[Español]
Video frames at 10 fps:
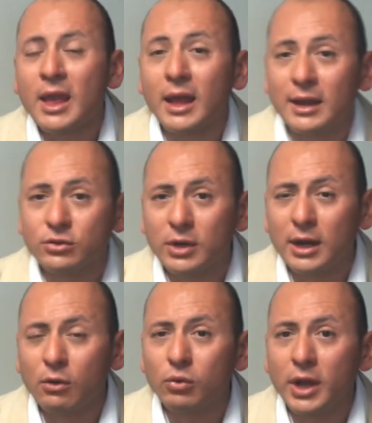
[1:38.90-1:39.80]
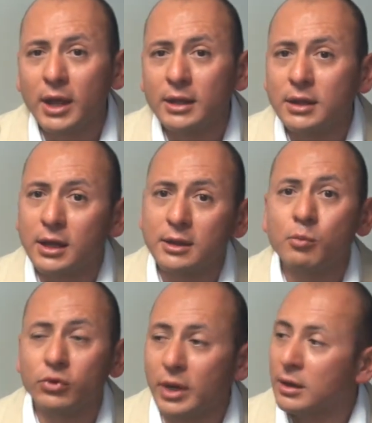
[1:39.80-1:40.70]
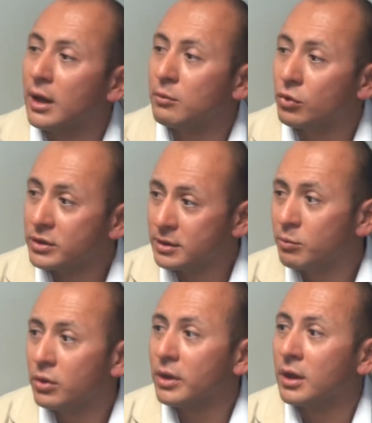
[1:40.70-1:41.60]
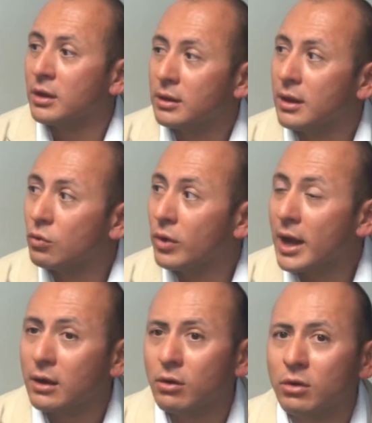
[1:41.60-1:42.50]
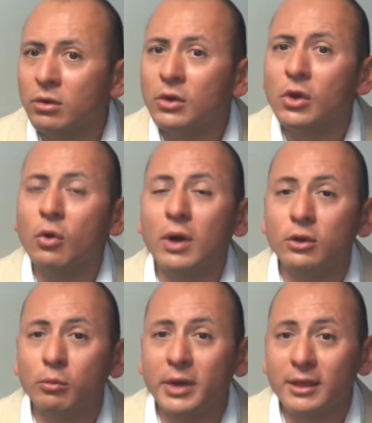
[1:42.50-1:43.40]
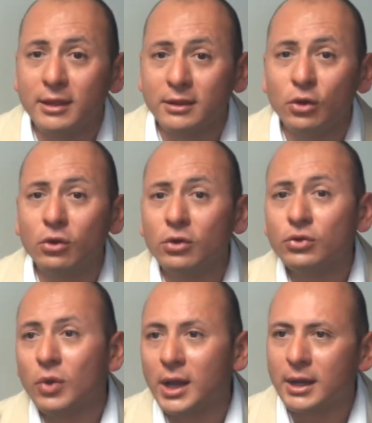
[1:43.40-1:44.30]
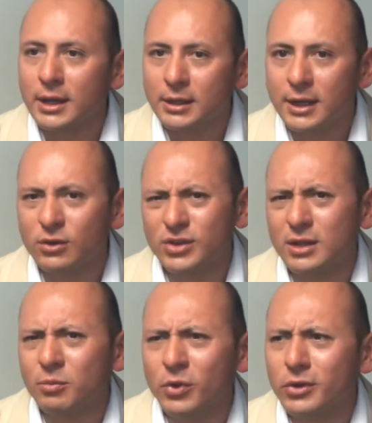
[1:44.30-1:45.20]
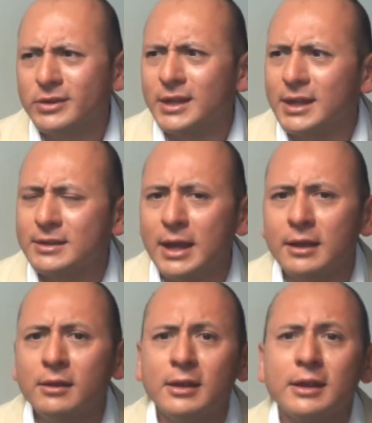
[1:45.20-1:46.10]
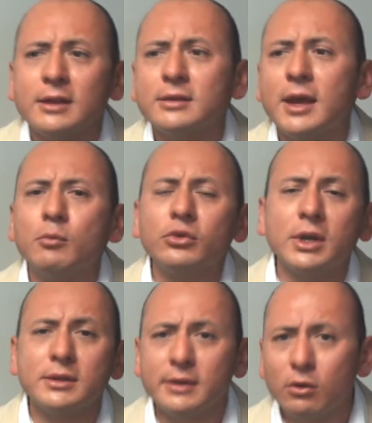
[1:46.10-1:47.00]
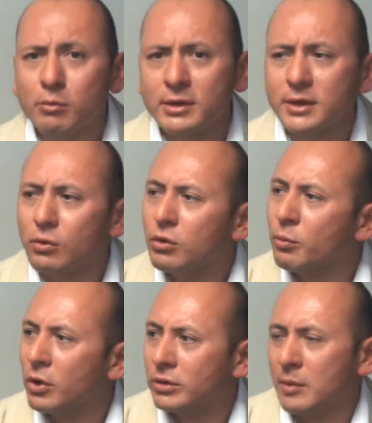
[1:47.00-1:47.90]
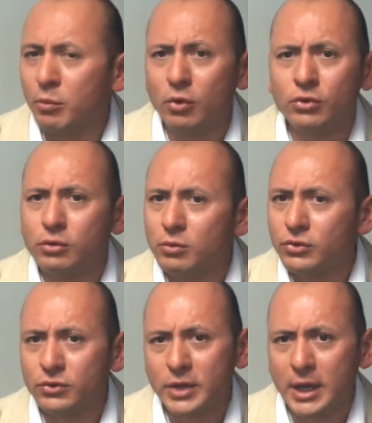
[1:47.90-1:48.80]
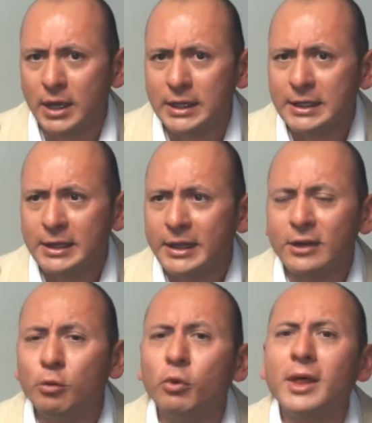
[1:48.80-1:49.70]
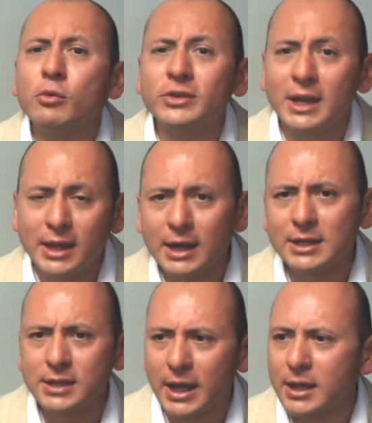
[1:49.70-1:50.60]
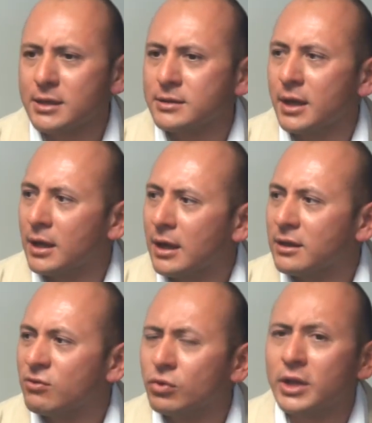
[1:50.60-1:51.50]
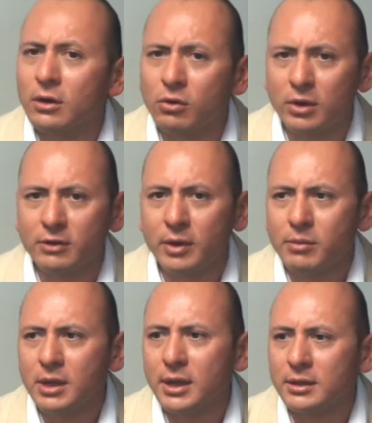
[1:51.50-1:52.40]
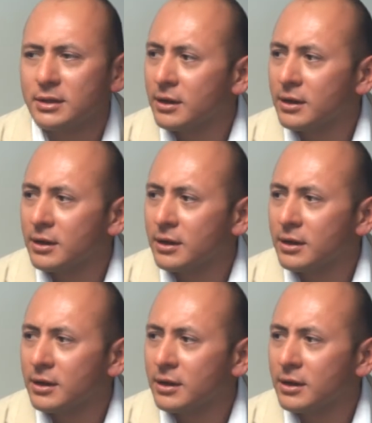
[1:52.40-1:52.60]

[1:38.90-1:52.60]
en la zona lagunera etiquetan pues al, municipio de, Durango o al nombre de Dios o a Canatlán. O sea, no puedo decir que, sea, que seamos el estado más seguro, pero tampoco somos, o sea, que no podamos salir a las calles a, disfrutarlo con las familias.